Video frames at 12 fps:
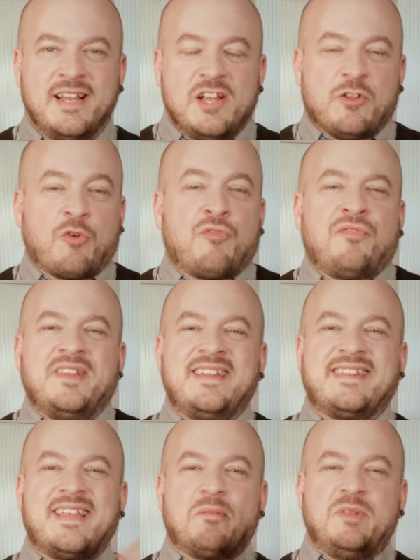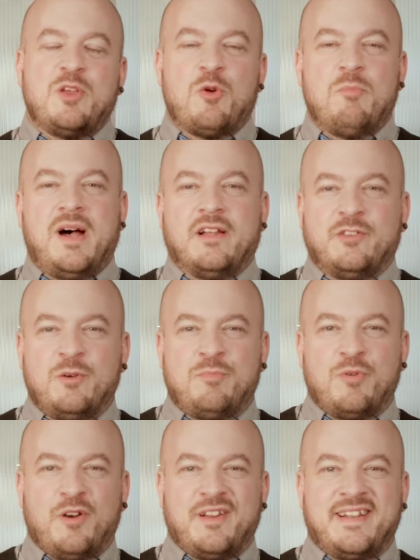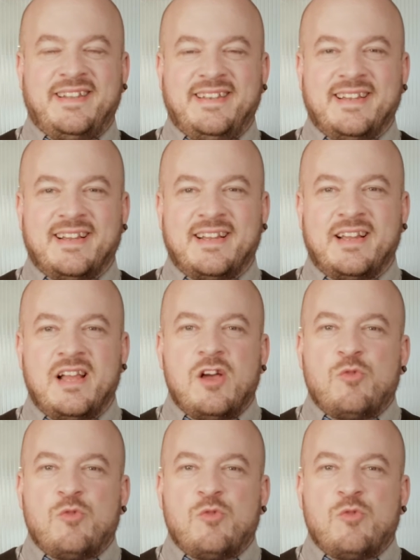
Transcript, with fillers: Donc, vous venez de terminer un mandat pour un client